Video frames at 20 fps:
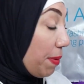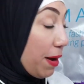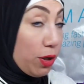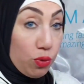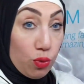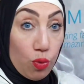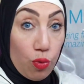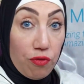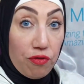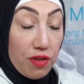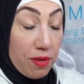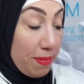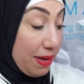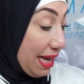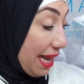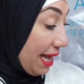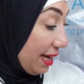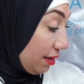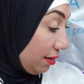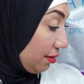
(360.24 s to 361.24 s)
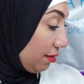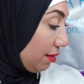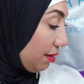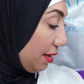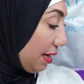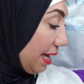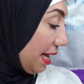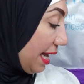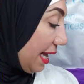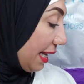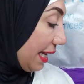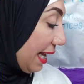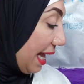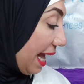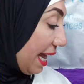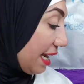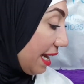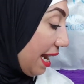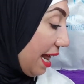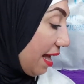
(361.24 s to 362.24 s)
برضو في ميلان
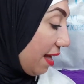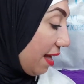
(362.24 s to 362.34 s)
كان